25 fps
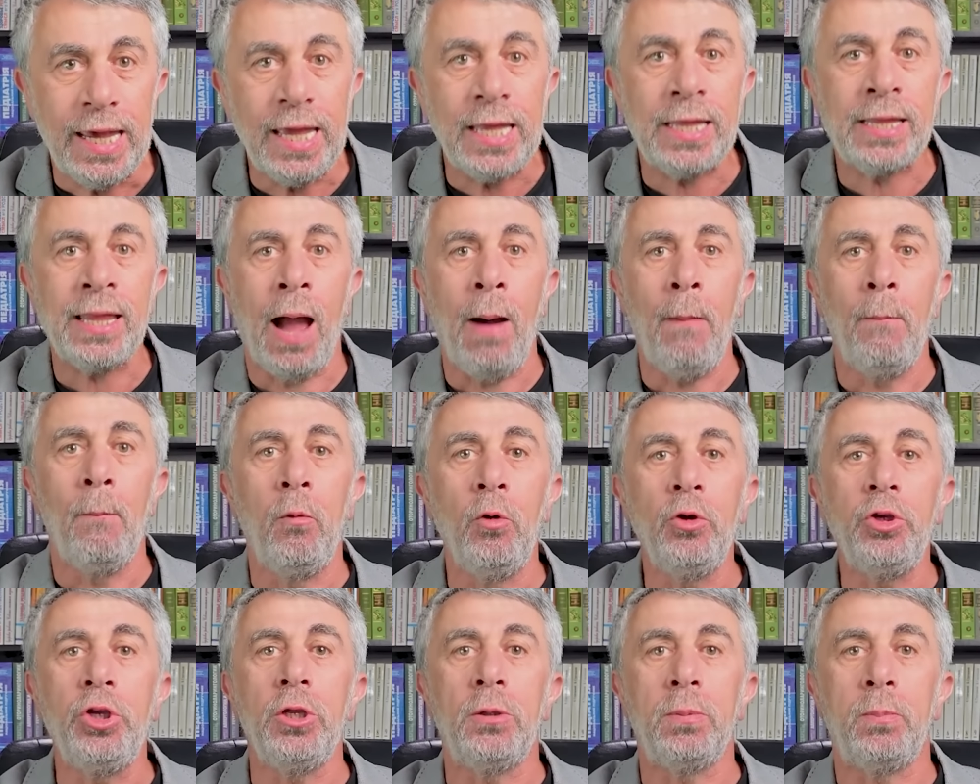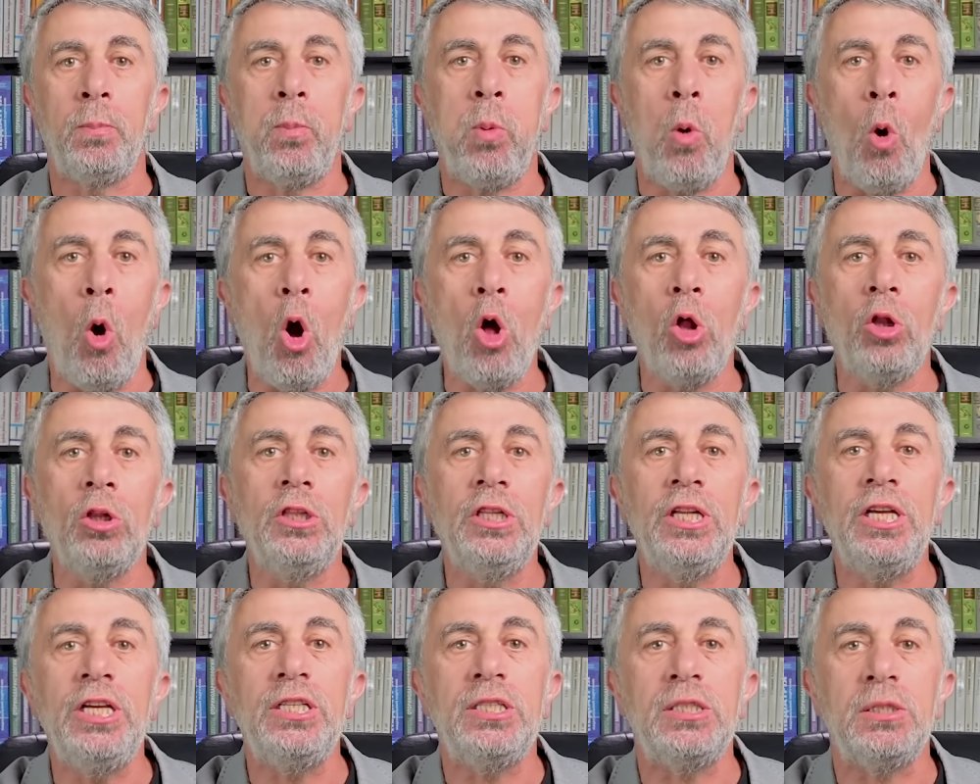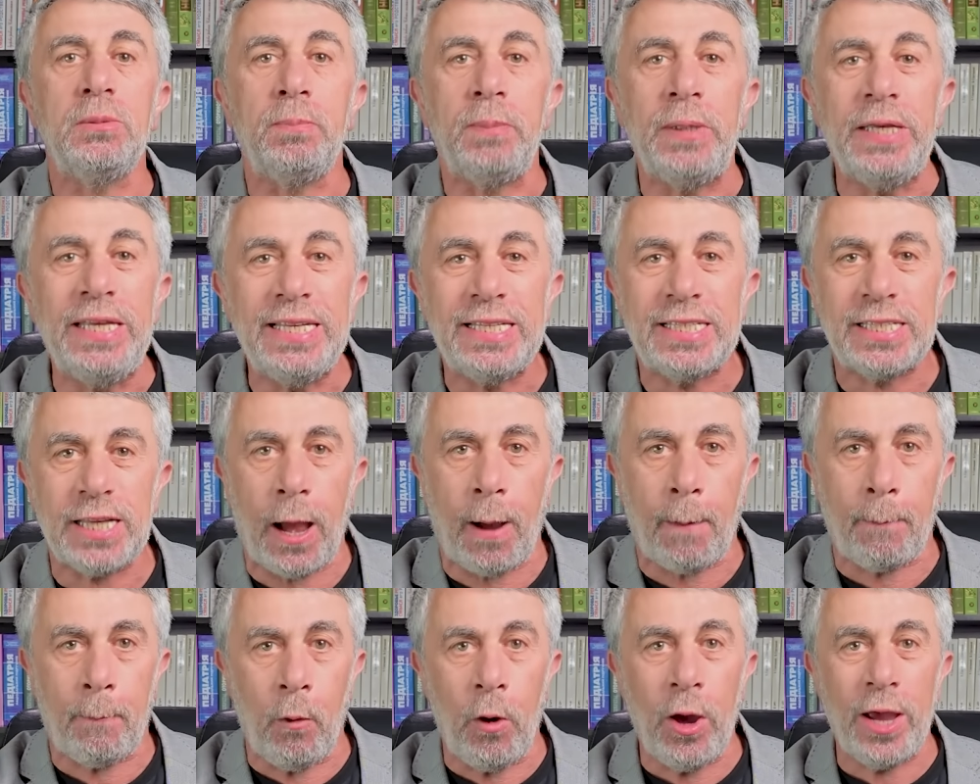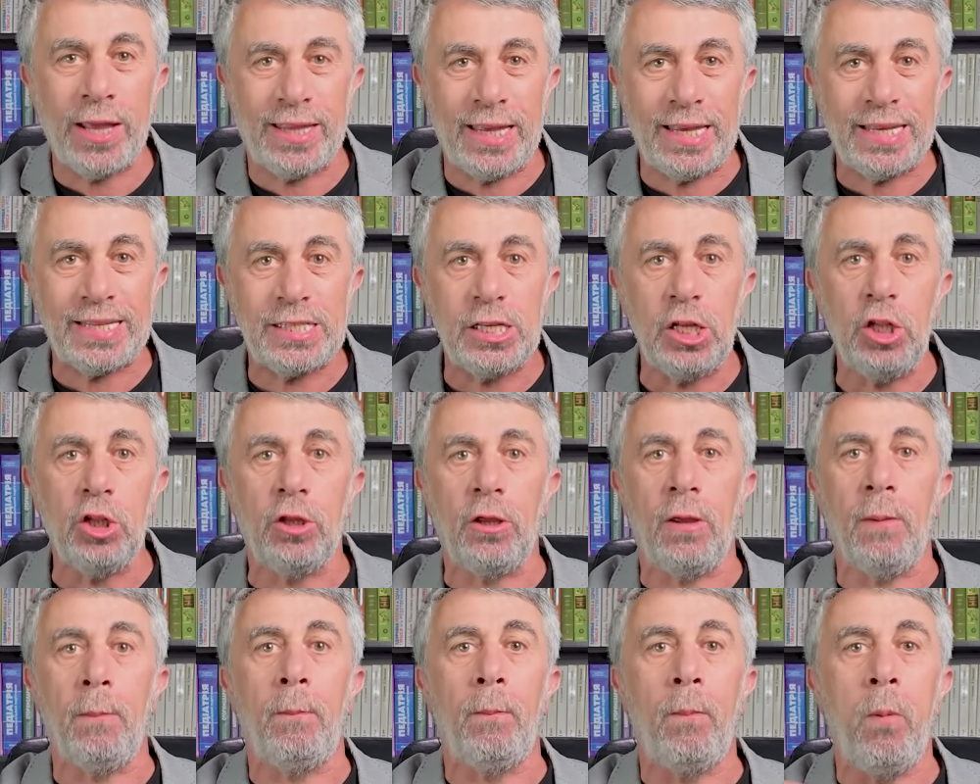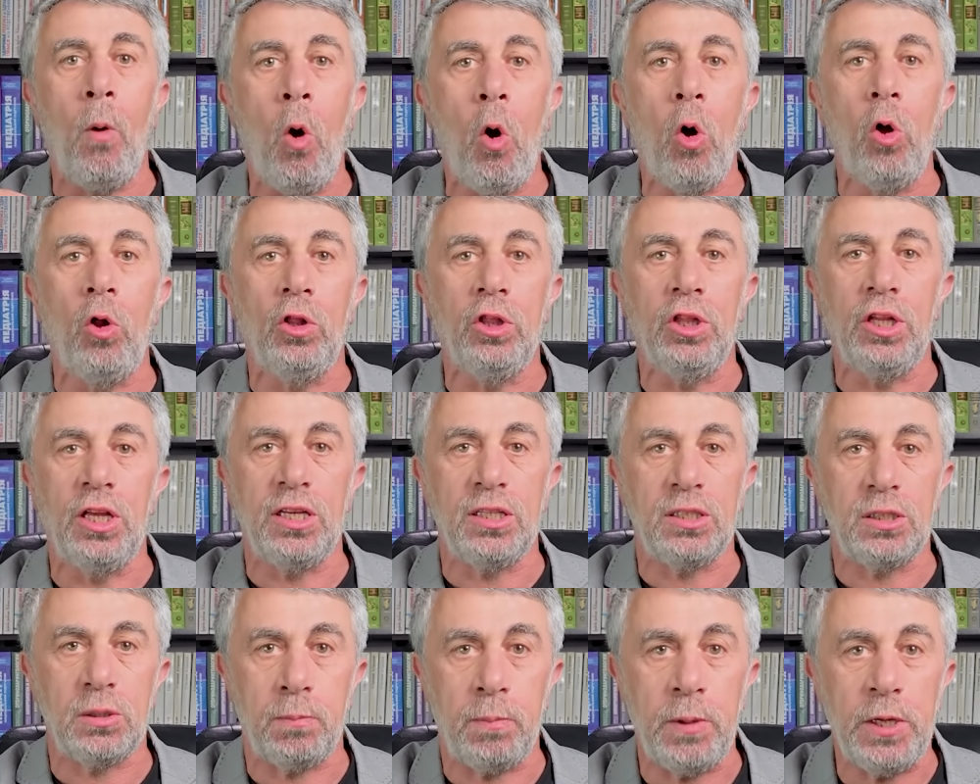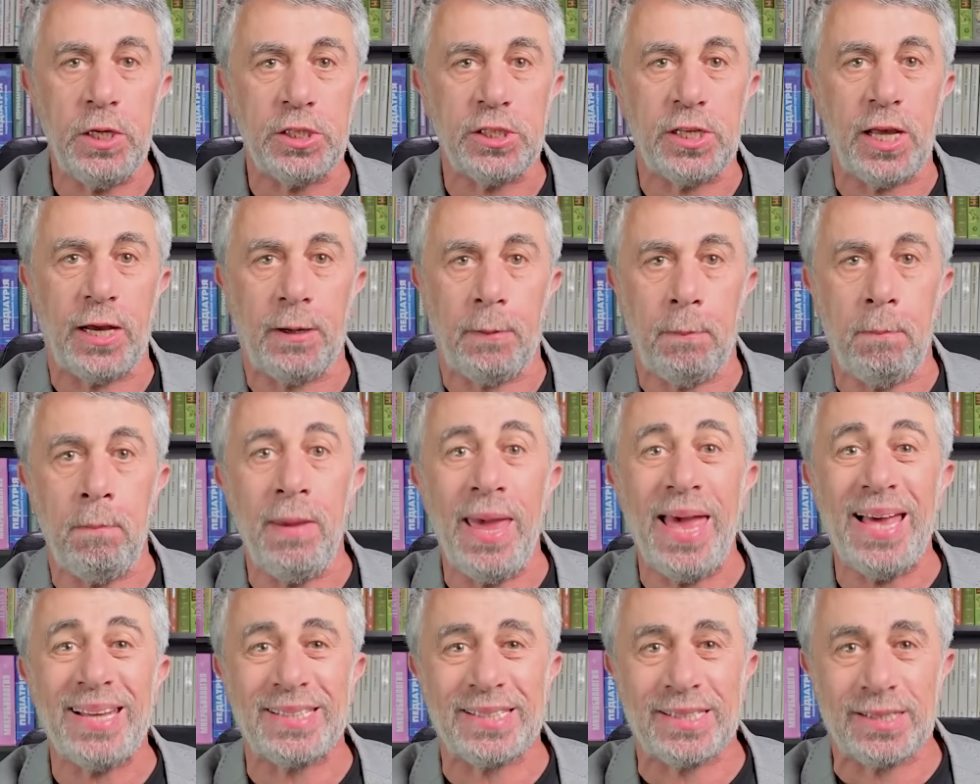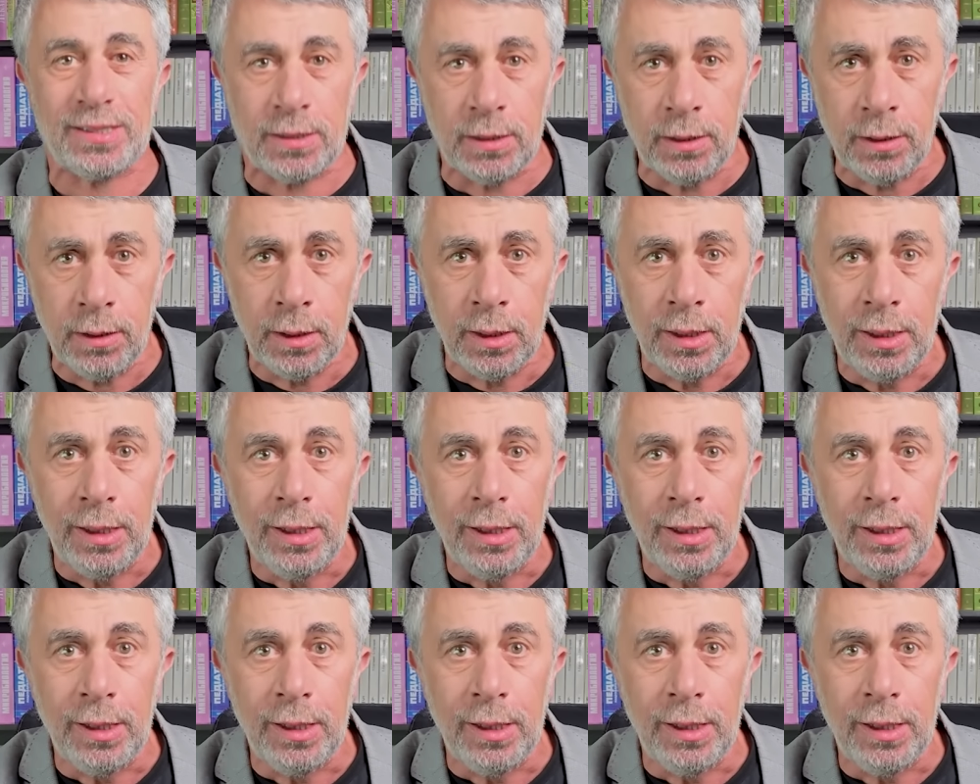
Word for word: И там будет полный список, по этой ссылке полный список мест,